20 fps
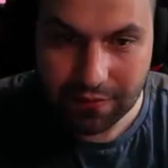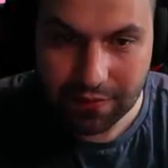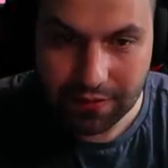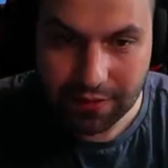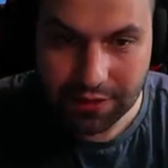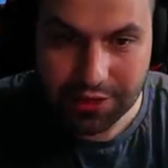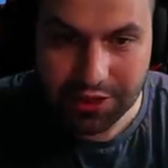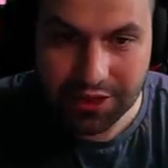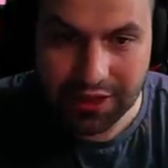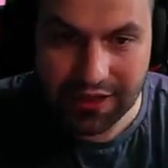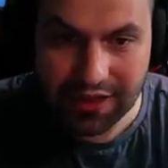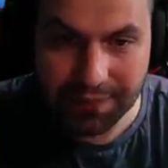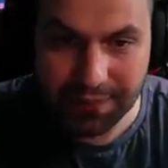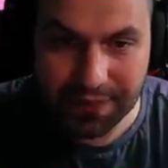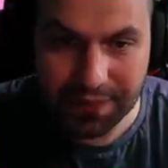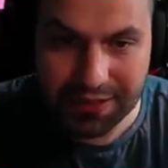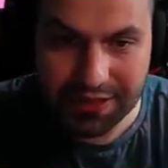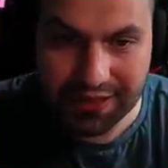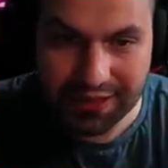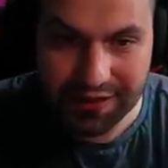Jeszcze
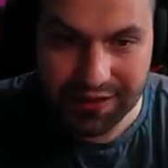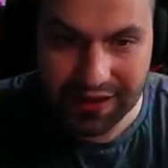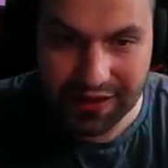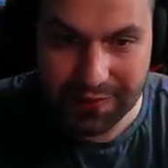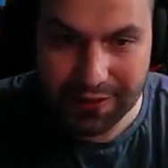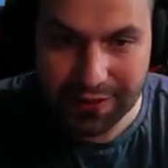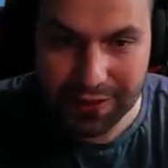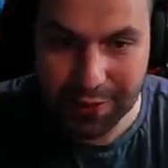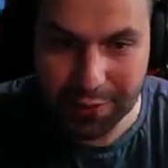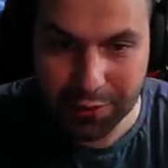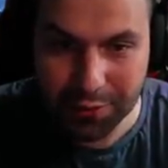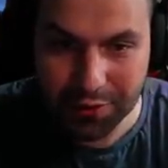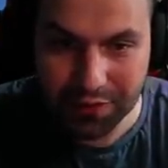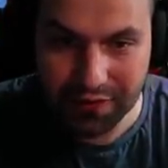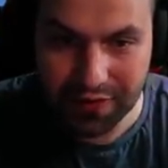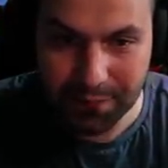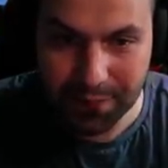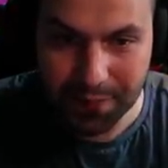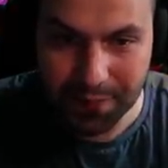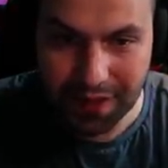najlepiej no. mieć takiego jak Mikio, który
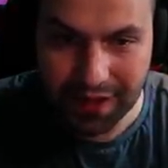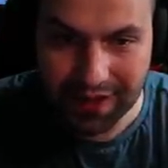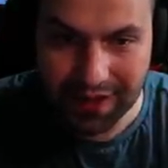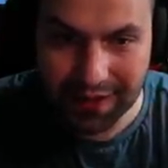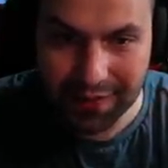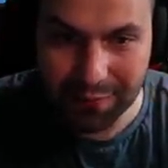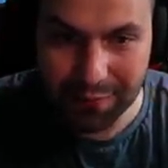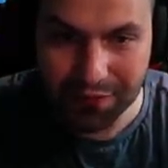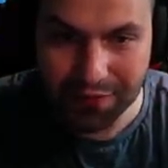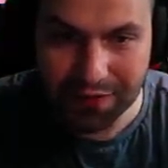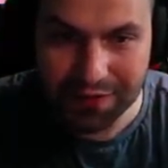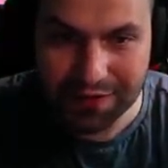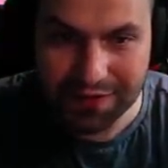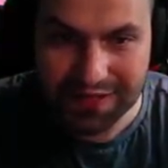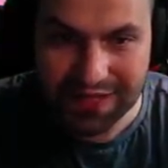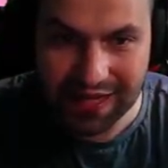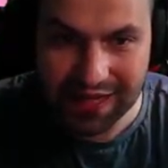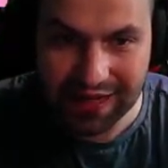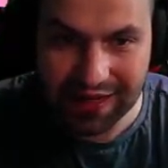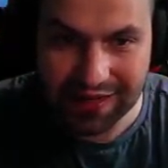wam pomaga, mówi gdzie
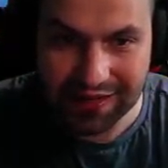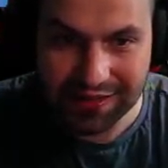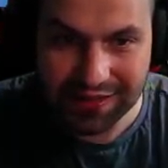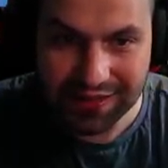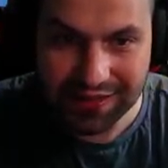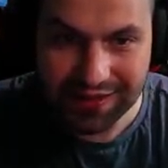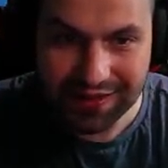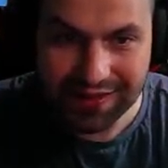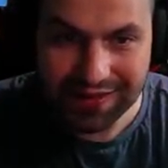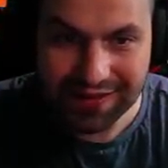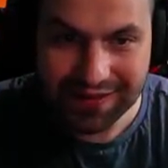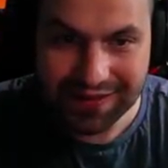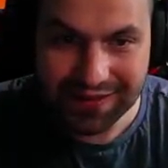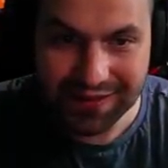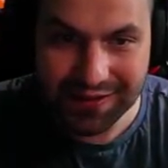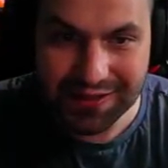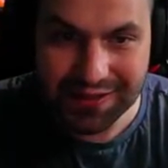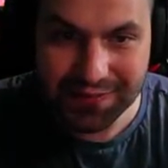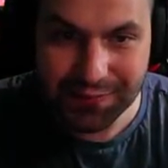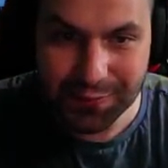skakać.
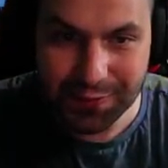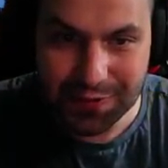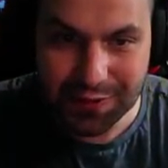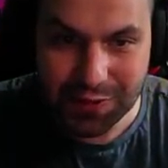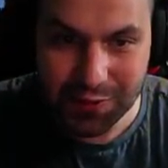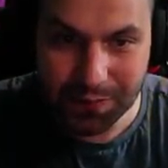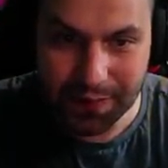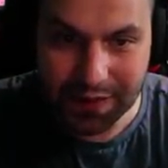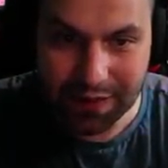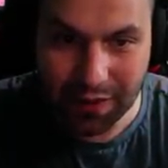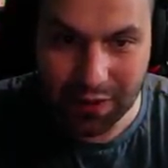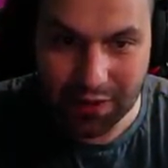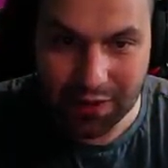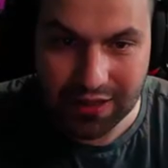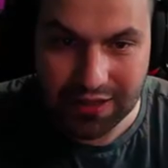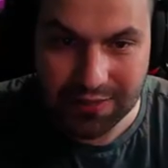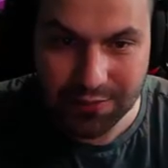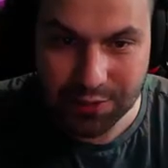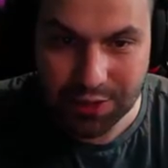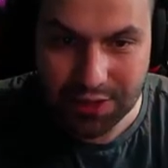To jest w ogóle super. O, i
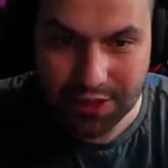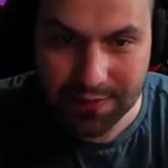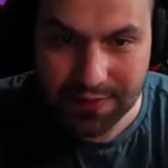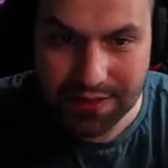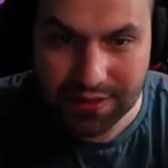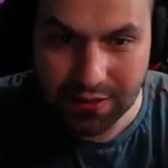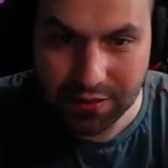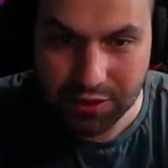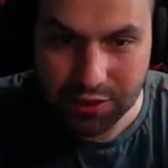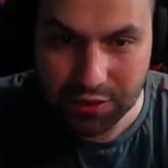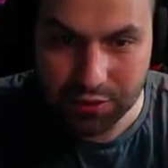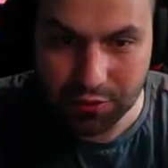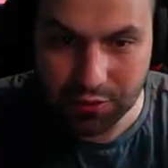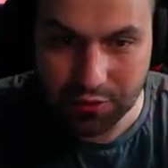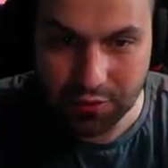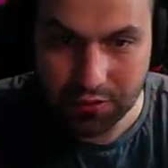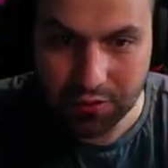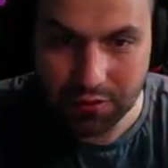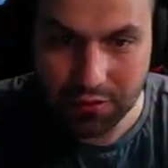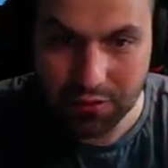teraz muszę sobie skoczyć tu.